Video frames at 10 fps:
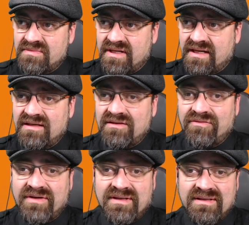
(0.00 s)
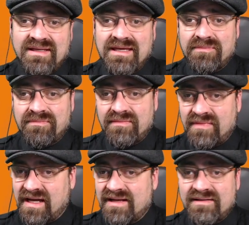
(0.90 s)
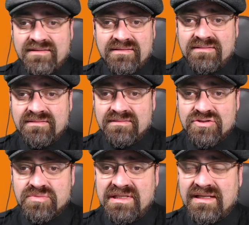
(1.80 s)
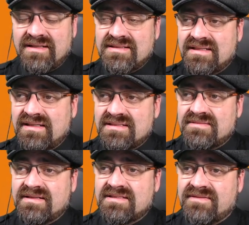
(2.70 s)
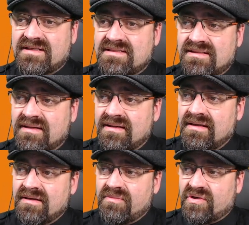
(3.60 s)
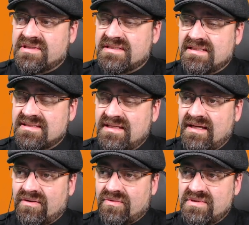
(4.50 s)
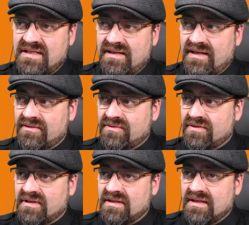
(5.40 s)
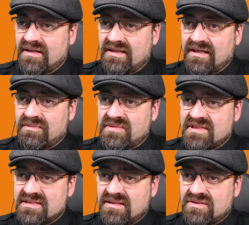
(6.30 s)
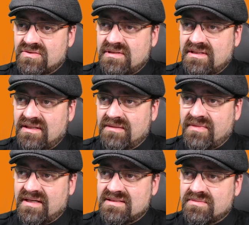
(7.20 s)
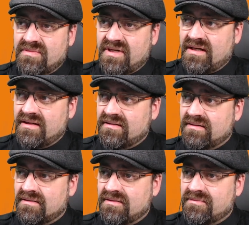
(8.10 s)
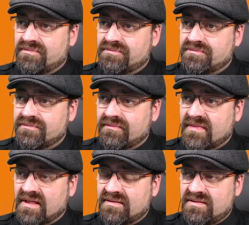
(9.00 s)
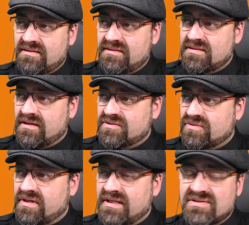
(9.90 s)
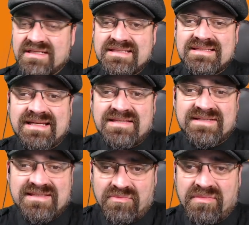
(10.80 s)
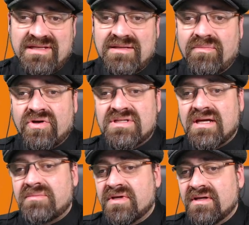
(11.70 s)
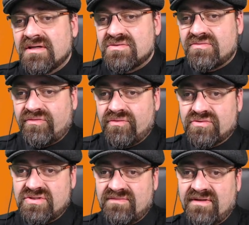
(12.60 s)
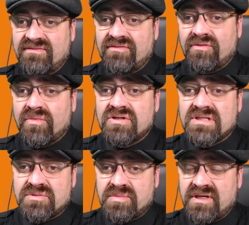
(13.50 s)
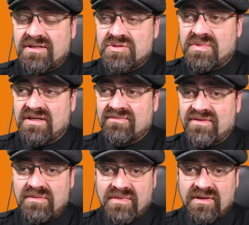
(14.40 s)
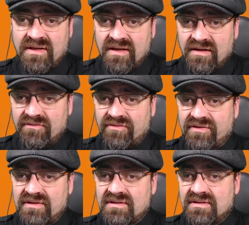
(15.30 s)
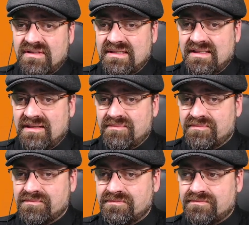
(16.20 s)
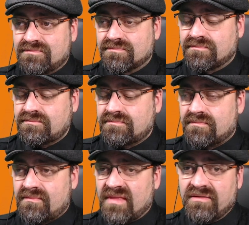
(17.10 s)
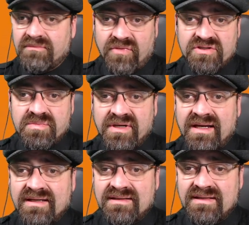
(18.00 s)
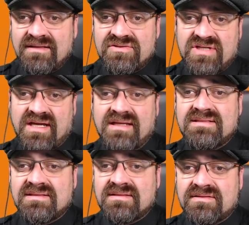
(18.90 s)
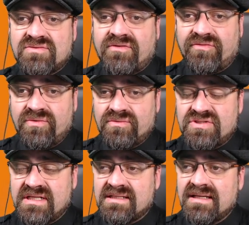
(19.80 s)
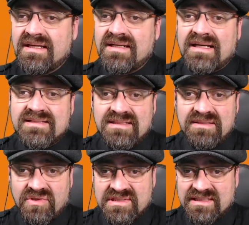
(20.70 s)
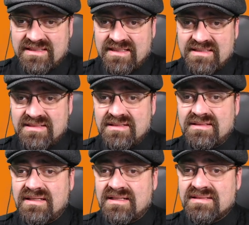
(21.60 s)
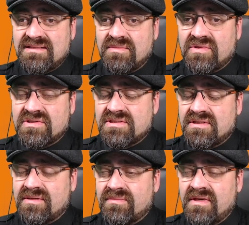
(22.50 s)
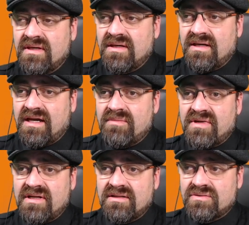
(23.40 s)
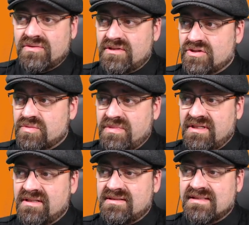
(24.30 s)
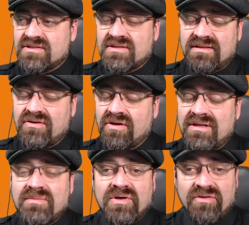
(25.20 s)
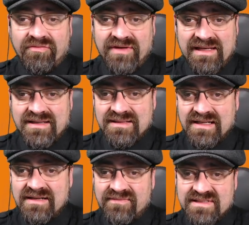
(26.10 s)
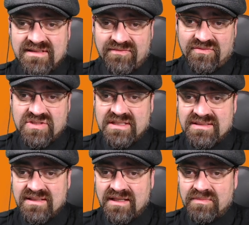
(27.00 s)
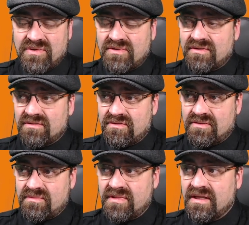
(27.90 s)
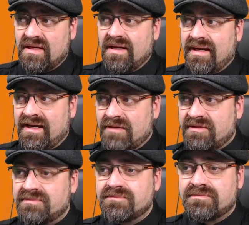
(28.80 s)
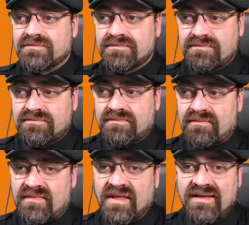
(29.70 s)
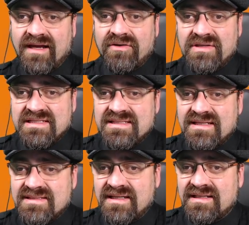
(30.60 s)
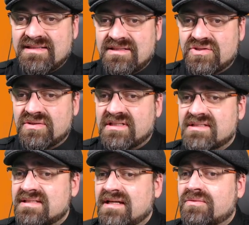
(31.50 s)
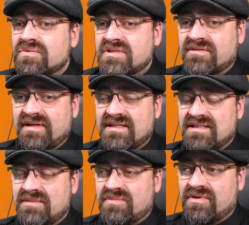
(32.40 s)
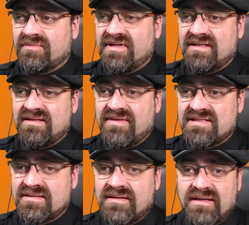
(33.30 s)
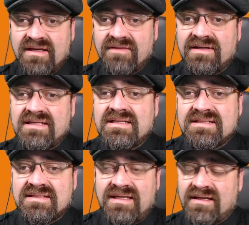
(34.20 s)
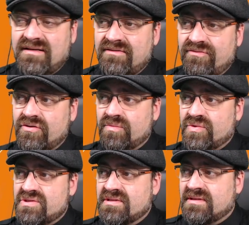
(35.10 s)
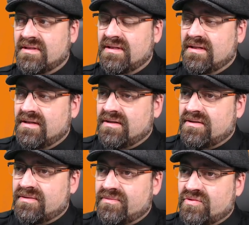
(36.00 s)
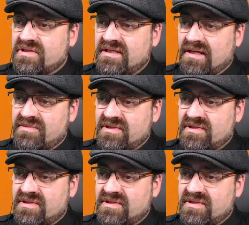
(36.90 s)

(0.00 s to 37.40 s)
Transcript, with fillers: Bereich finden eben alle Spieler des LS22 Mods, die sie herunterladen können. Da gibt es natürlich hier im ersten Bereich ähm, die Traktoren. Also das ist das, was im Moment im Mod Hub zur Verfügung steht. Wenn wir von Mod Hub sprechen, sprechen wir immer von dem Mod-Bereich den Giants zur Verfügung stellt. Da sind die Mods getestet, da sind die Mods ähm, einmal durchgespielt. Das, die können immer noch Fehler enthalten, weil sie nicht von Giants direkt bekommen. Aber da könnt ihr sicher sein, dass ihr schon eine sehr gute Qualität bekommt, weil die diverse Qualitätskriterien erfüllen müssen. Ähm, und hier habt ihr